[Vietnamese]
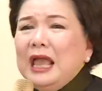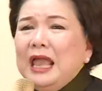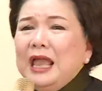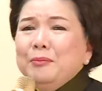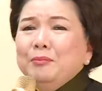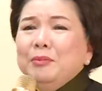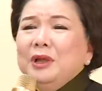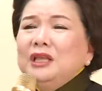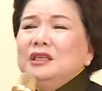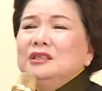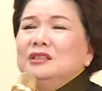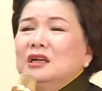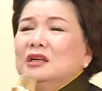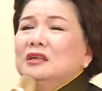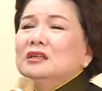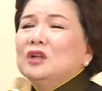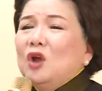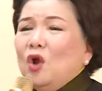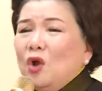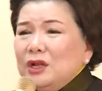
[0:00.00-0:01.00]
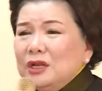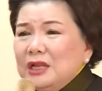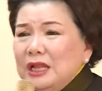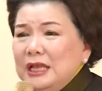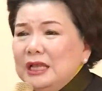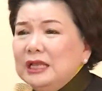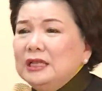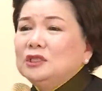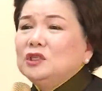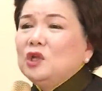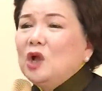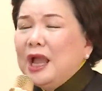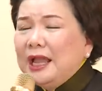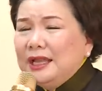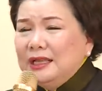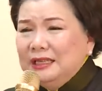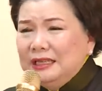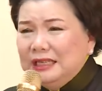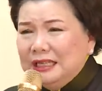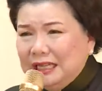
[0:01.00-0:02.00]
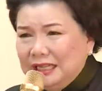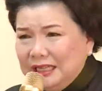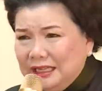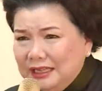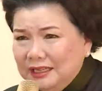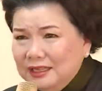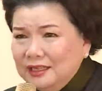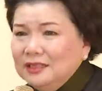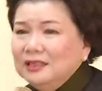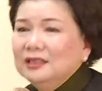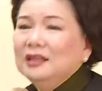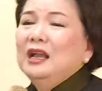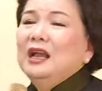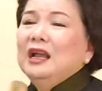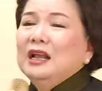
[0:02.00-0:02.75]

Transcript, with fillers: em hãy dừng nói đi cho anh nghỉ,